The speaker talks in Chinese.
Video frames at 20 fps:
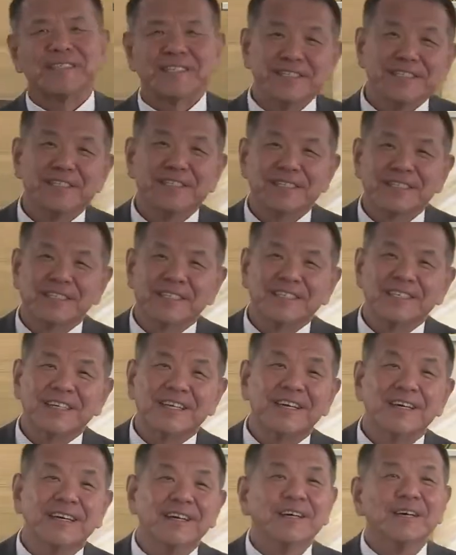真正的这
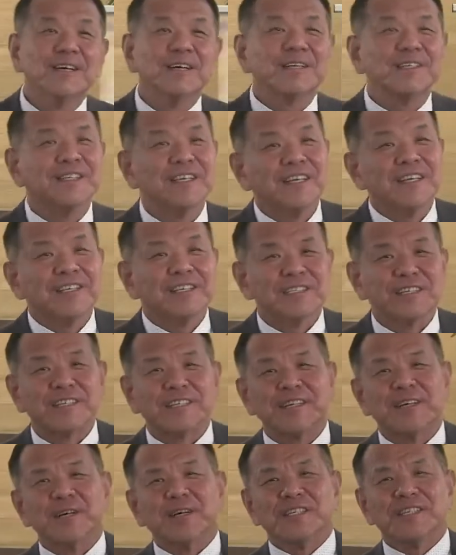个这
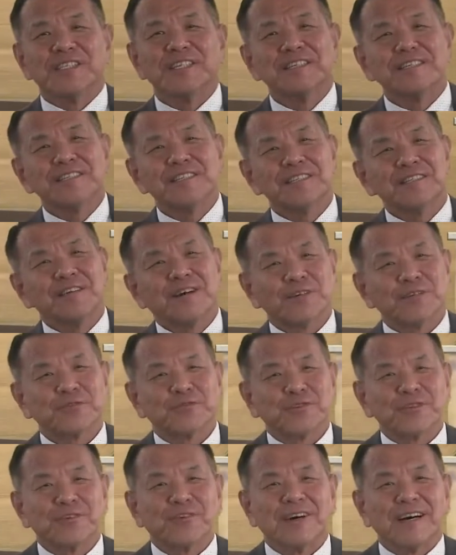个先知要
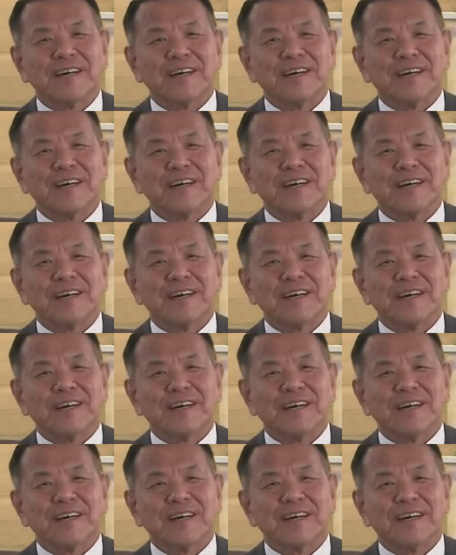说的话